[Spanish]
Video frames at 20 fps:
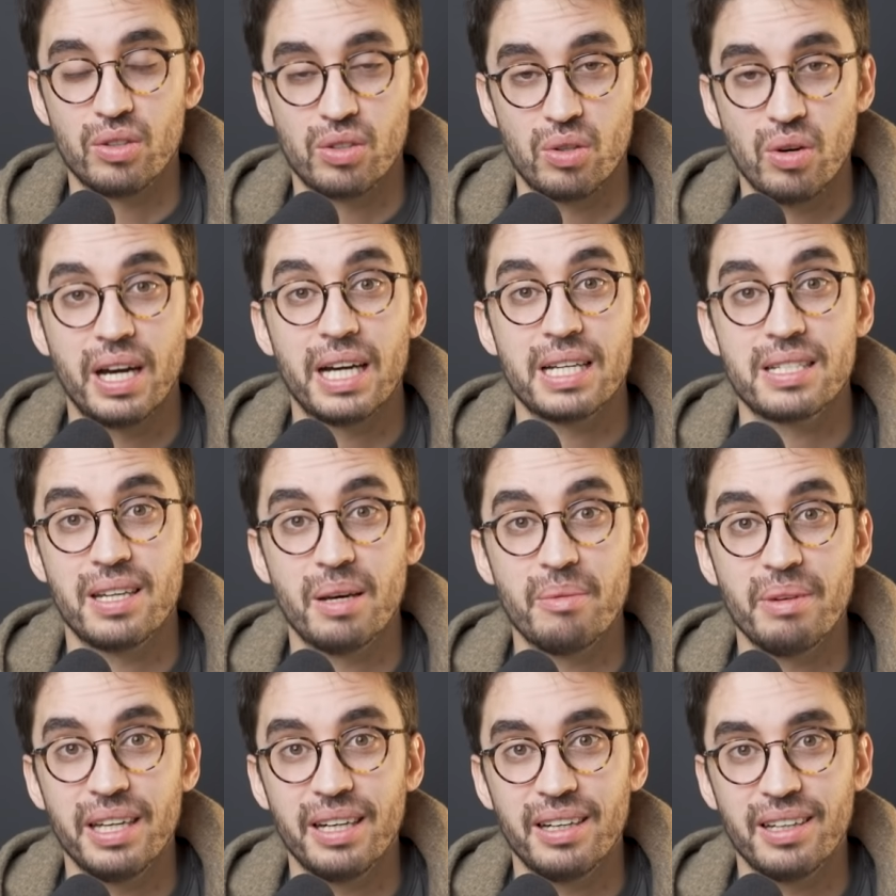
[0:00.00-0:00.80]
nos lo hagas
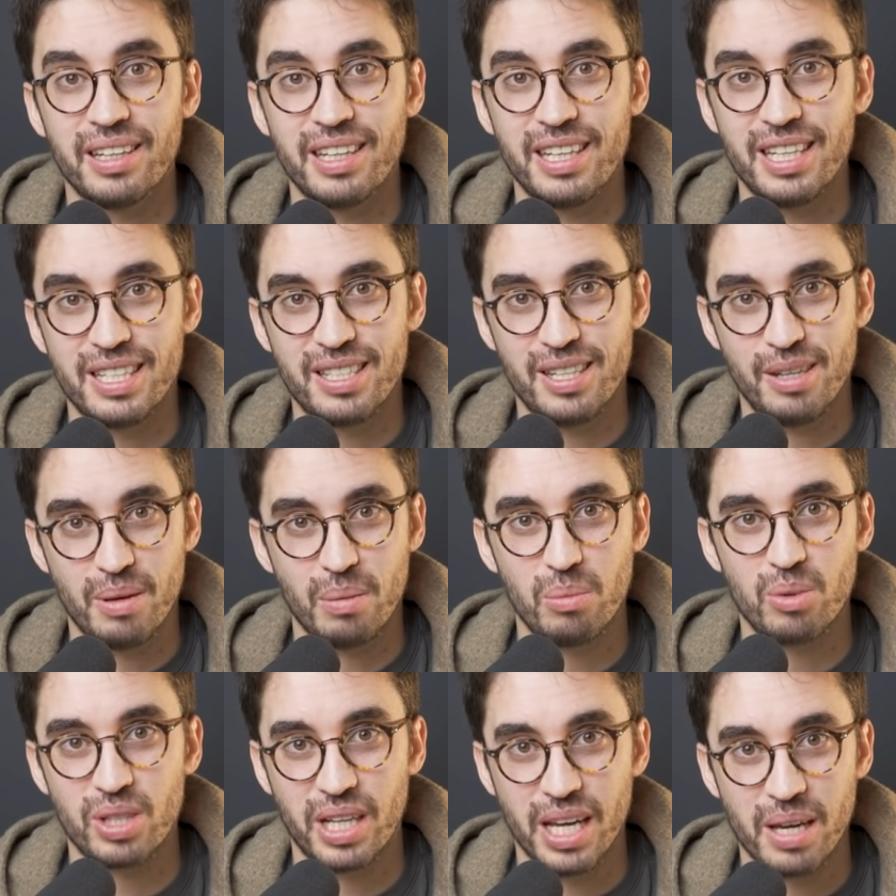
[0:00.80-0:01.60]
saber y si
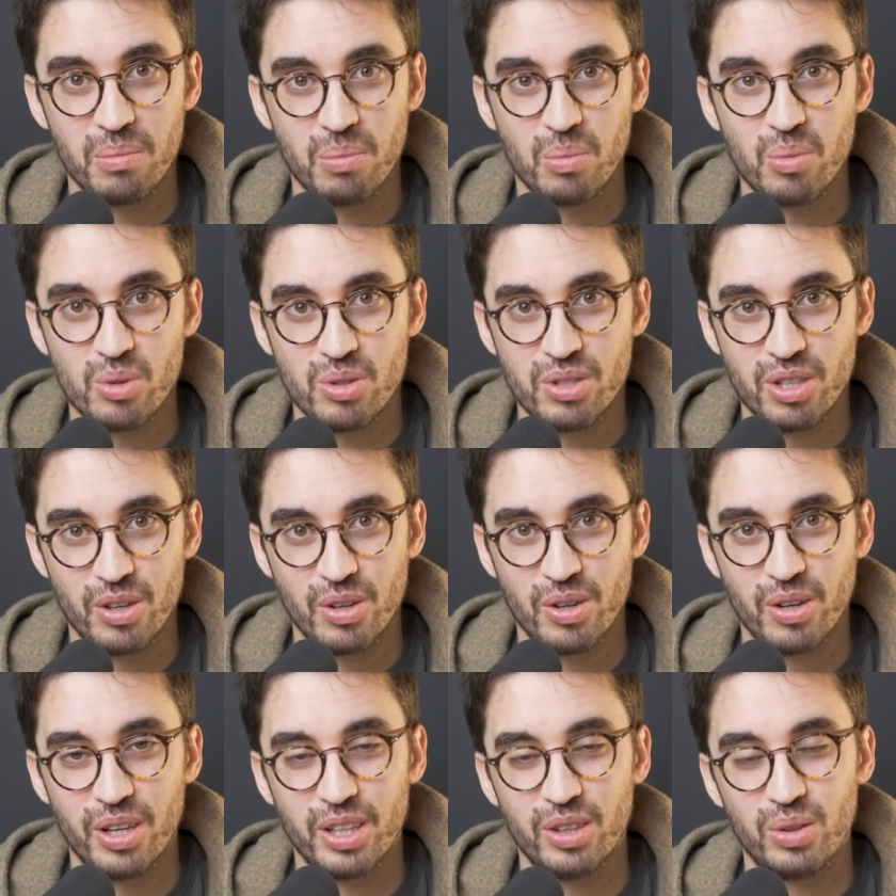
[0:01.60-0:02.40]
vemos que hay
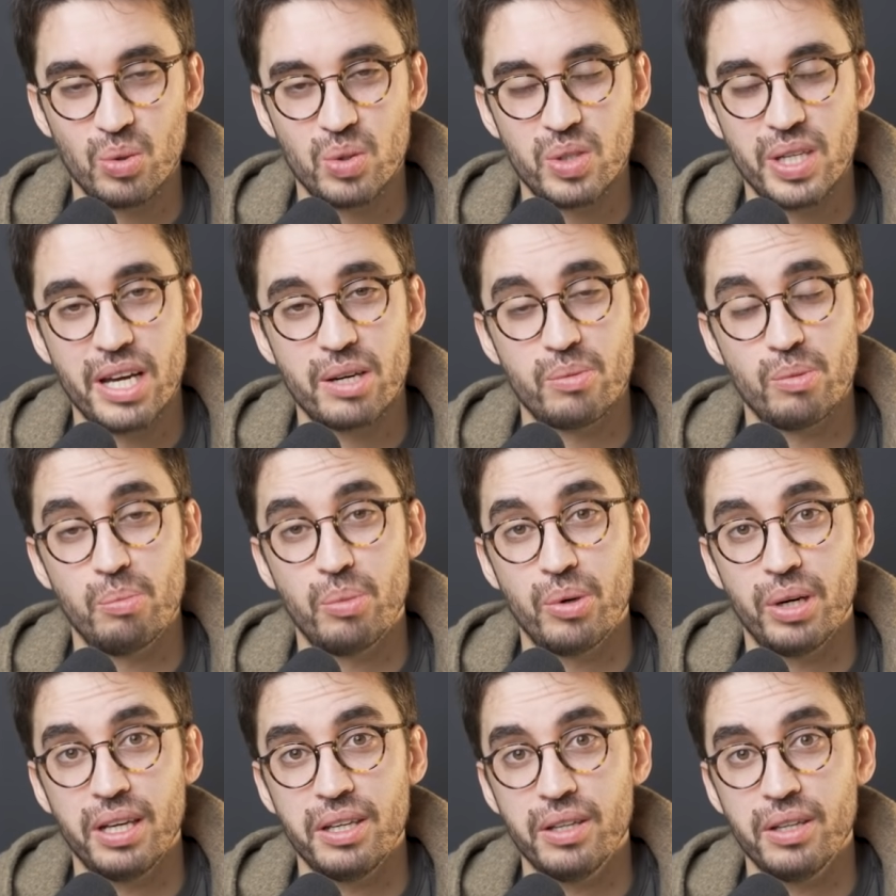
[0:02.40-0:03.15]
mucho entusiasmo por